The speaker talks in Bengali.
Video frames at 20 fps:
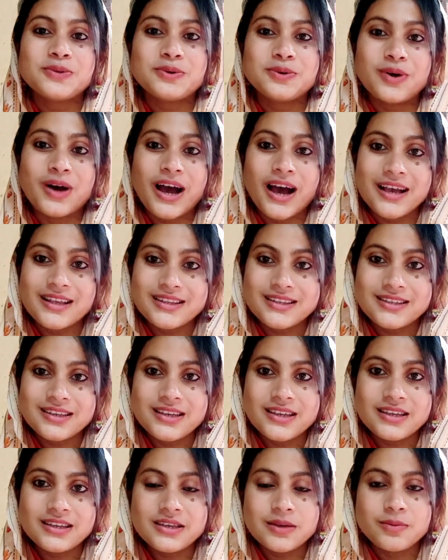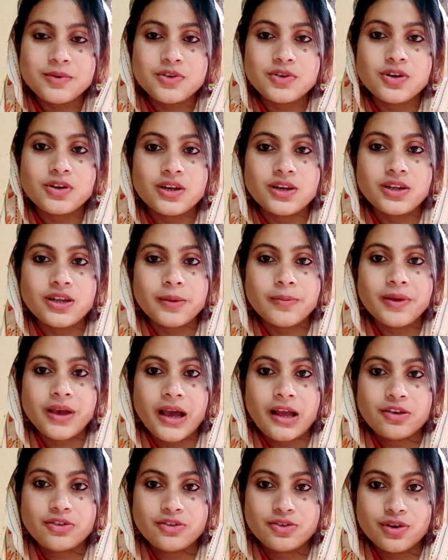তো আজকে যে বিষয়টা নিয়ে আমি
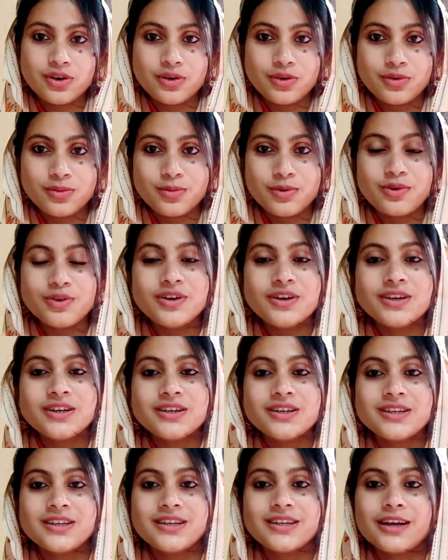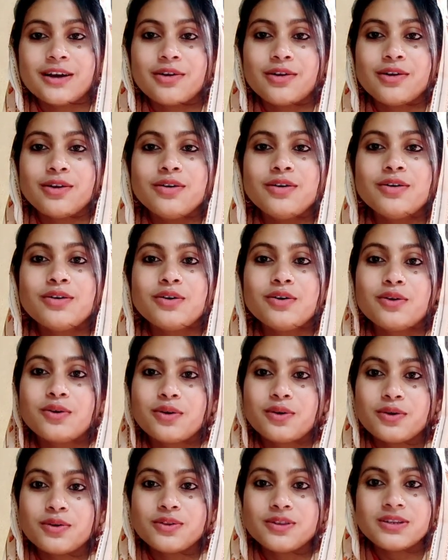আলোচনা করব সেটা হলো
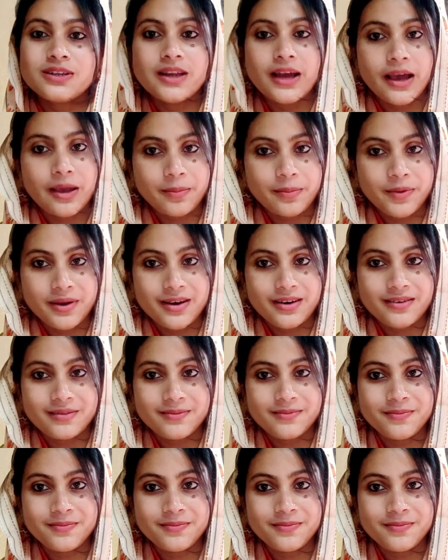ক্লোথ ডাইপার